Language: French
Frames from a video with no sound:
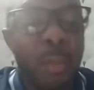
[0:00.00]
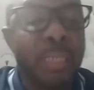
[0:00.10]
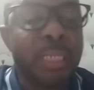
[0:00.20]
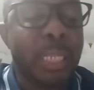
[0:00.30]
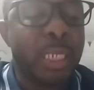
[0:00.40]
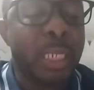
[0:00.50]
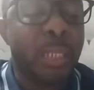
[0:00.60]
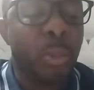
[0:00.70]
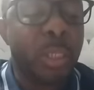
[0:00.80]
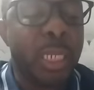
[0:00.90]

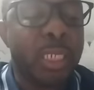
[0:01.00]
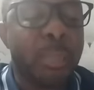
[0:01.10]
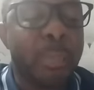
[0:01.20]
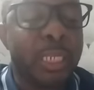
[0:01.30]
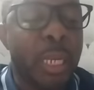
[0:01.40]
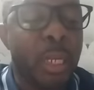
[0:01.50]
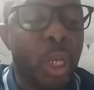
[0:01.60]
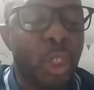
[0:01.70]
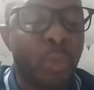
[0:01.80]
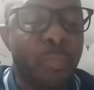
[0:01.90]
Partagez le direct et mettez les
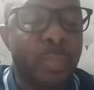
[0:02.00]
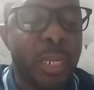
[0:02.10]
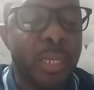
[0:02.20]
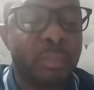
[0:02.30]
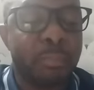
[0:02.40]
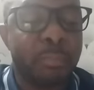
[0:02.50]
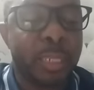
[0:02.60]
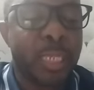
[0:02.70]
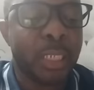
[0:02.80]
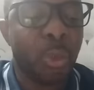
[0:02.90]
cœurs s'il vous plaît.
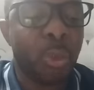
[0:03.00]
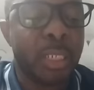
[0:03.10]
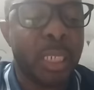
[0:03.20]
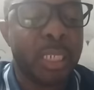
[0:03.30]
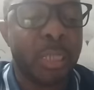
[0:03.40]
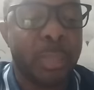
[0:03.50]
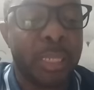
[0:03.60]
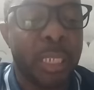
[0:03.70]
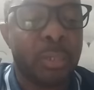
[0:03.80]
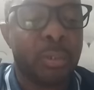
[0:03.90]
Partagez le direct et
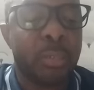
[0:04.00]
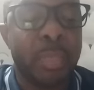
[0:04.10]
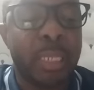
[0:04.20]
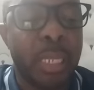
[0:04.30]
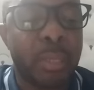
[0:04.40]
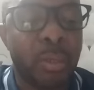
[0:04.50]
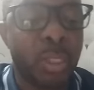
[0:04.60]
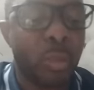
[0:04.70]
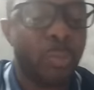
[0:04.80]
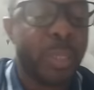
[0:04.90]
mettez les cœurs, mettez les cœurs s'il vous